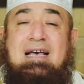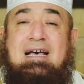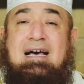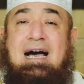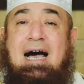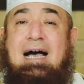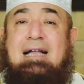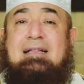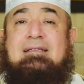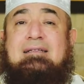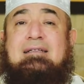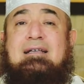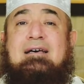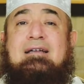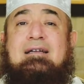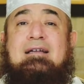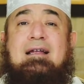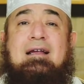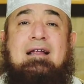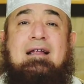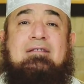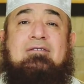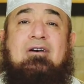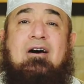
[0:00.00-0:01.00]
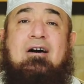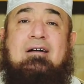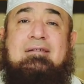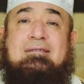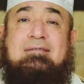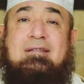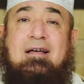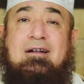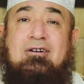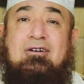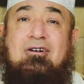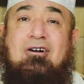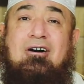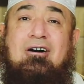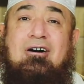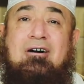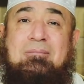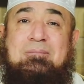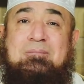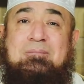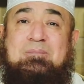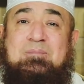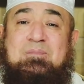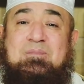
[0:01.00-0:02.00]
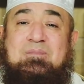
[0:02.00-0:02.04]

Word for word: حتى لا نتخطى الرقاب.